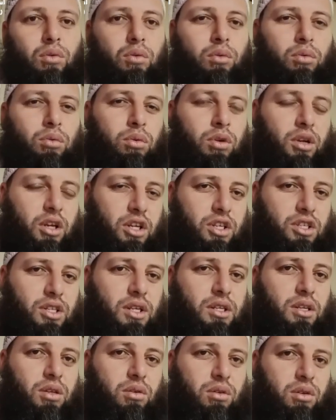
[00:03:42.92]
والرجال
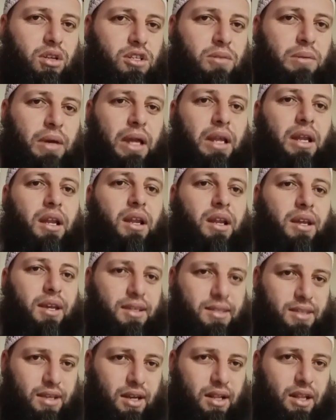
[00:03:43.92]
تكون نسبة قليلة
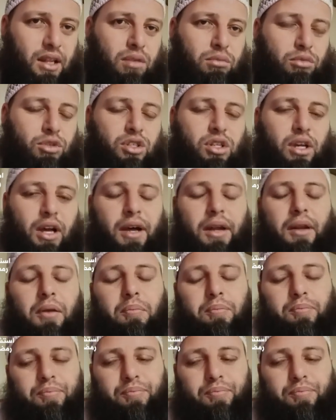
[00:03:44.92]
كيتسقط لهم الشعر